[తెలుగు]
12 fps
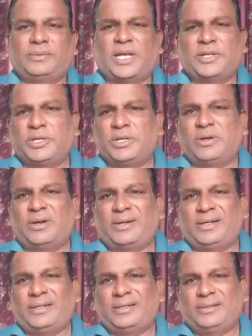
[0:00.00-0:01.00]
థ్యాంక్ యూ గాడ్
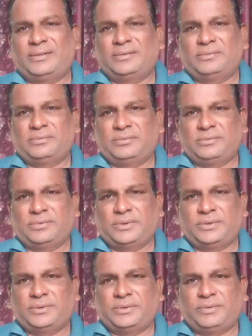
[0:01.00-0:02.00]

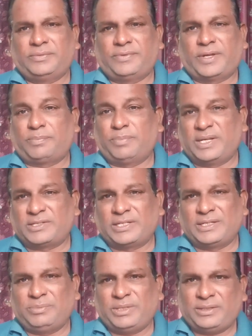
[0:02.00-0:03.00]
ఫర్
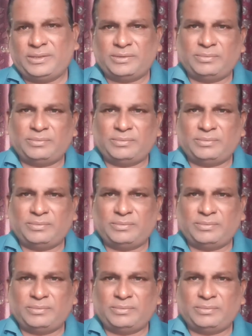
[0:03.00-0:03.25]
బ్లెస్సింగ్ మీ